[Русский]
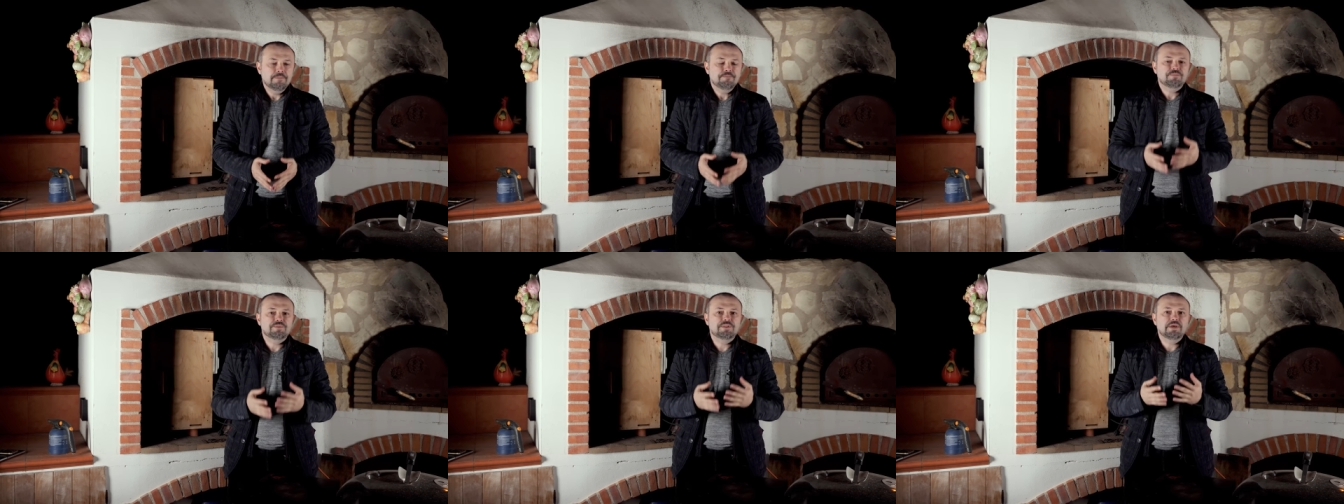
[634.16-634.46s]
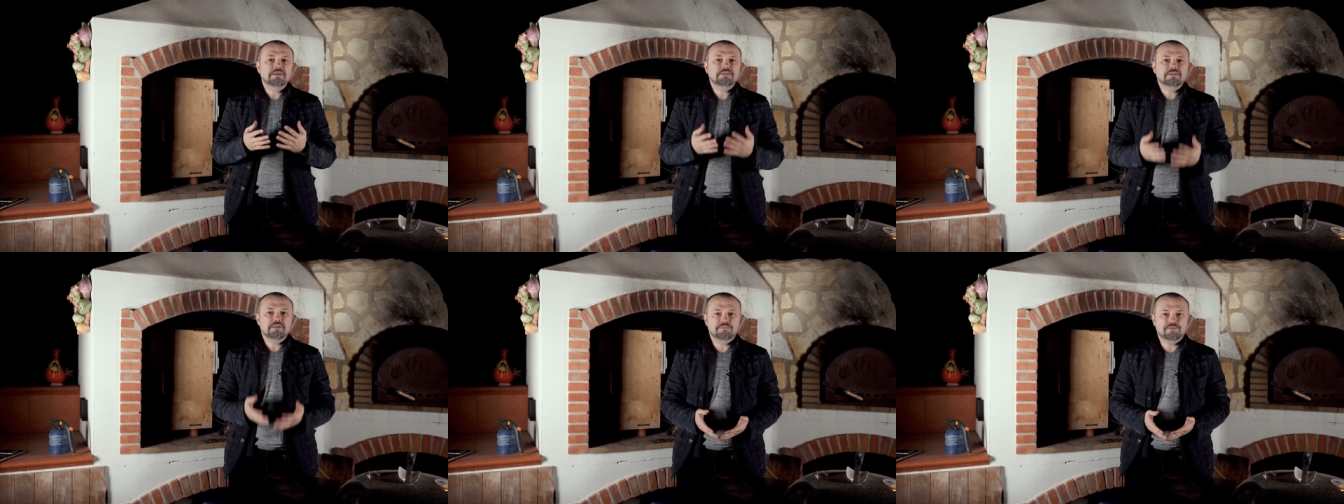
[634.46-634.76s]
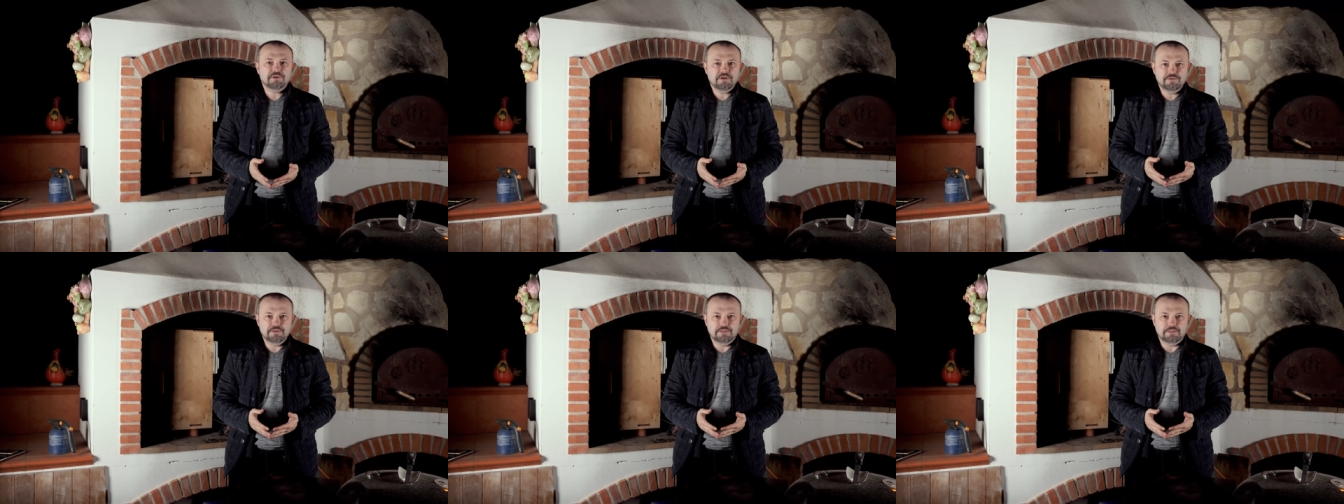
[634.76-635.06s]
Дайте ей
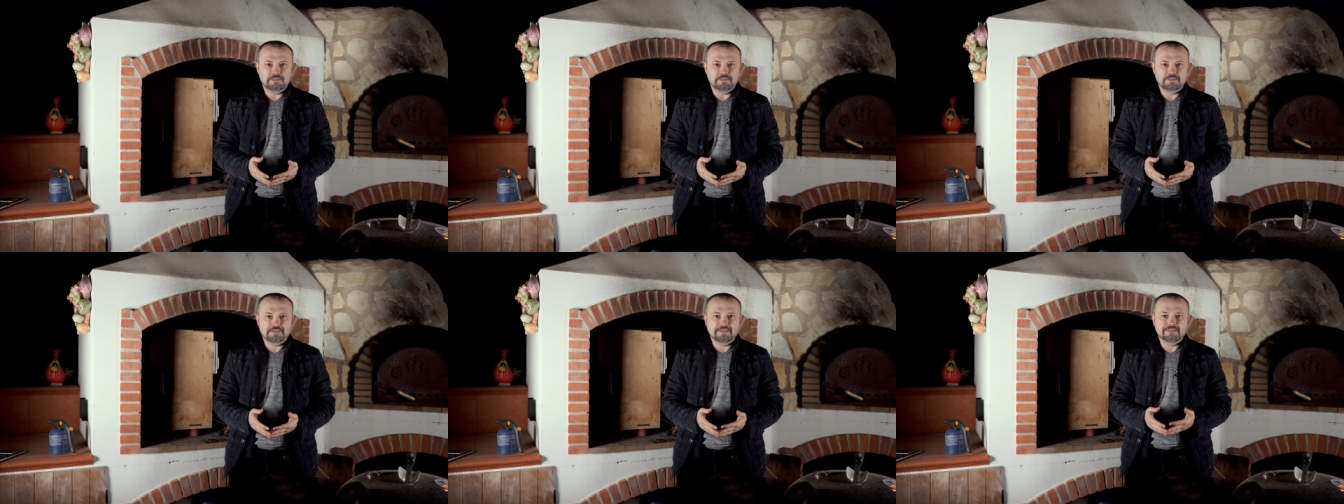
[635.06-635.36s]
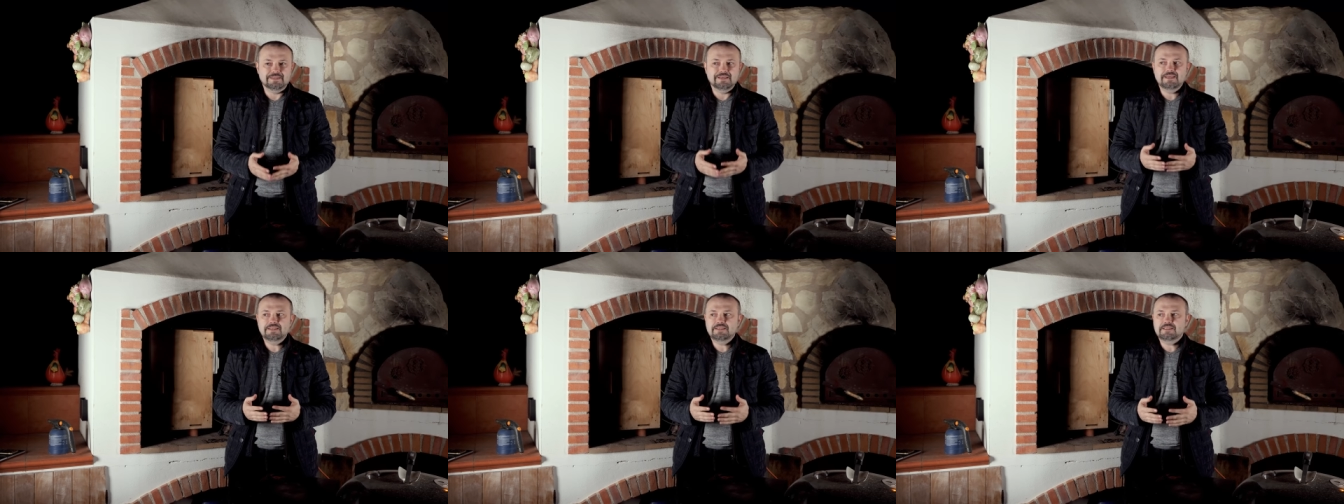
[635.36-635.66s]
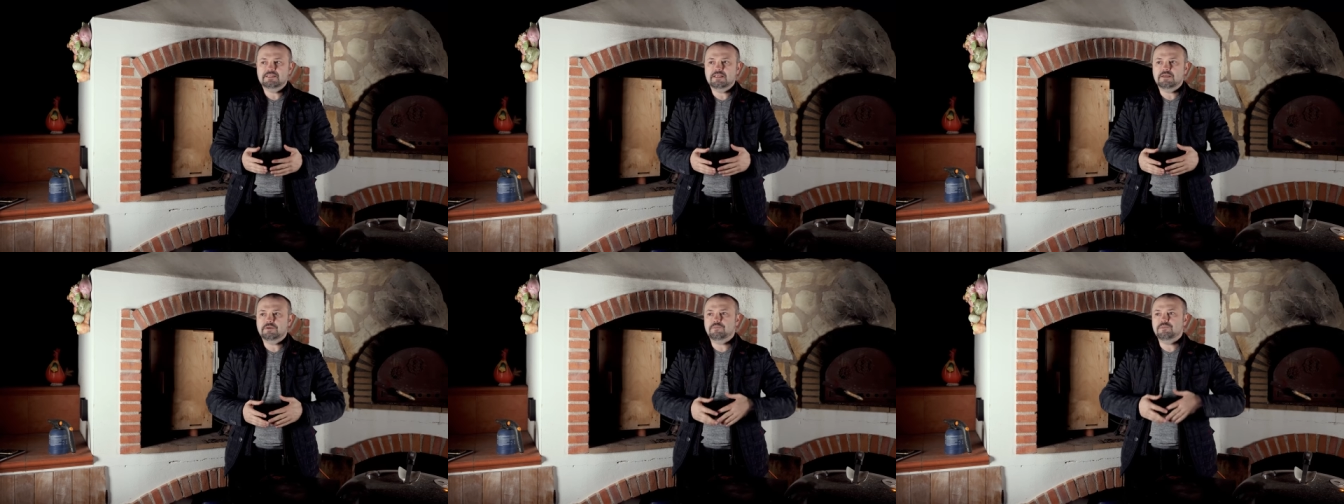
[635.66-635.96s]
проветриться.
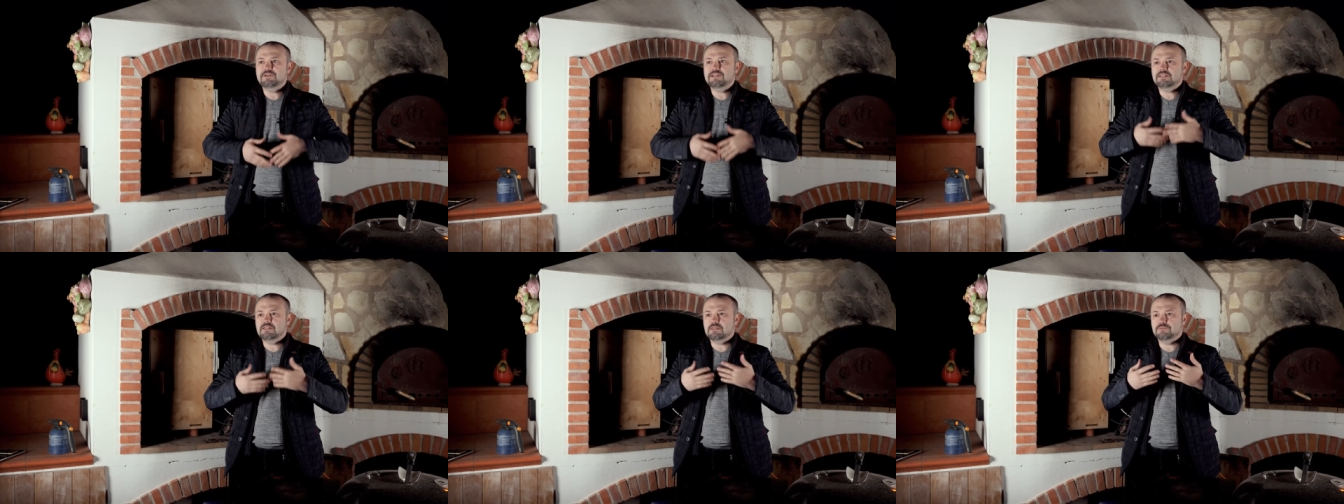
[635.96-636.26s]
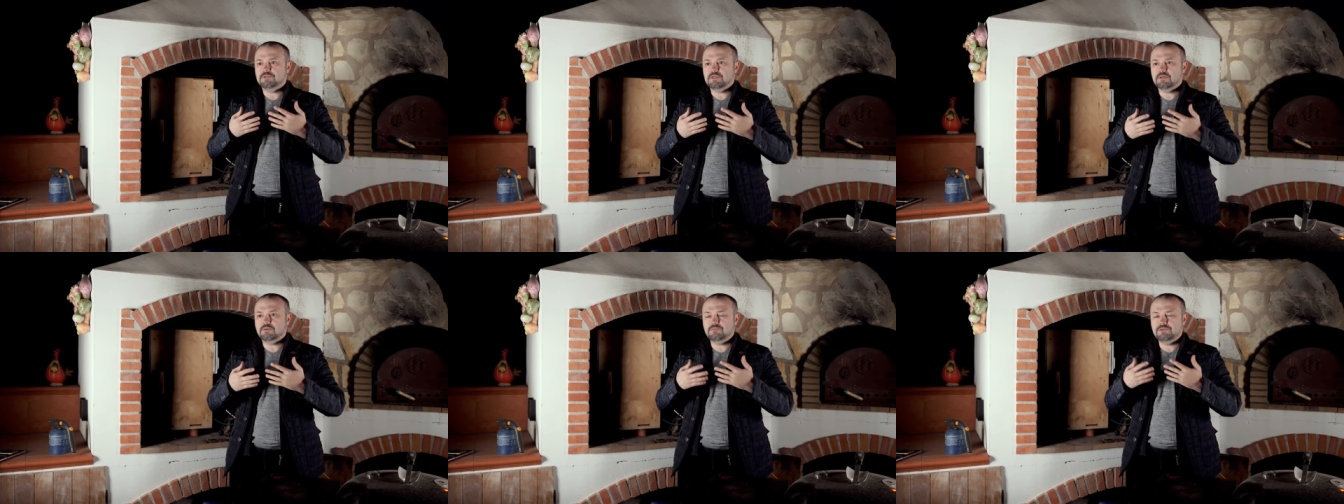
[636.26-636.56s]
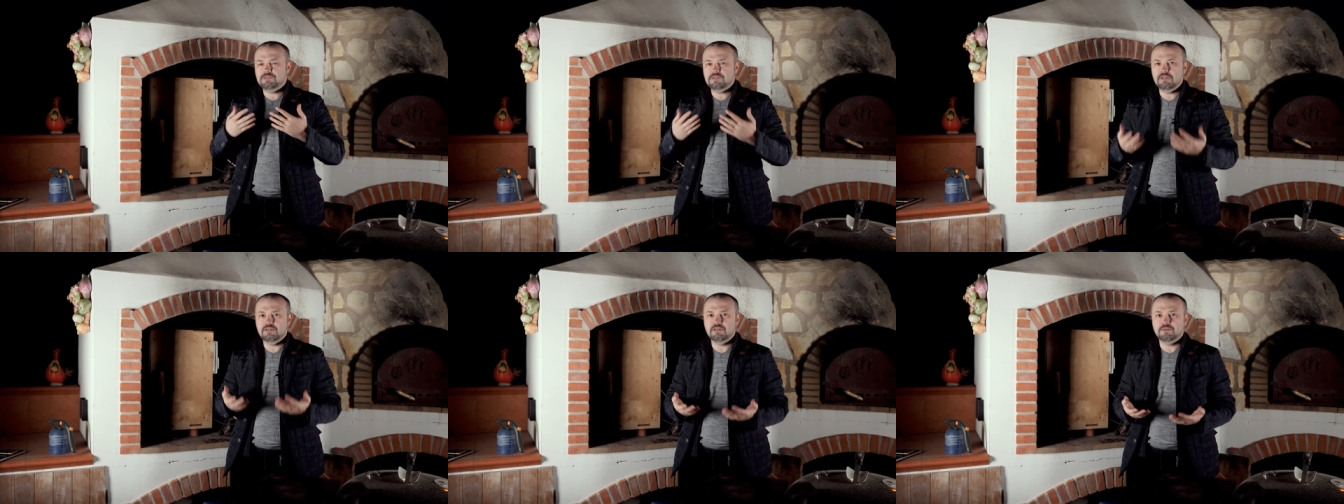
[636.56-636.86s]
Дайте самым резким, самым
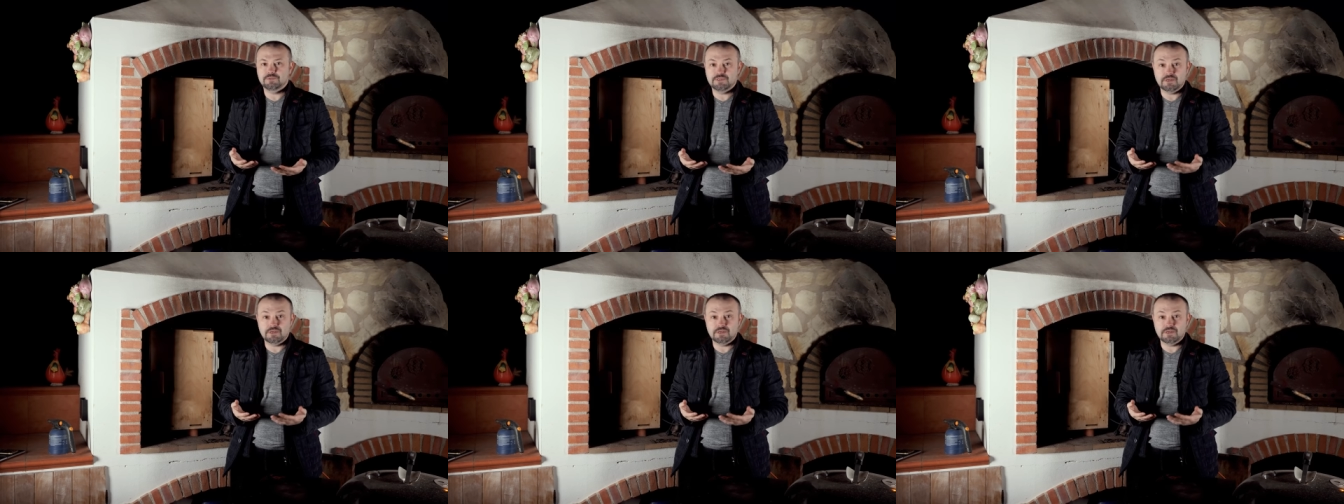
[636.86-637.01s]
сильным,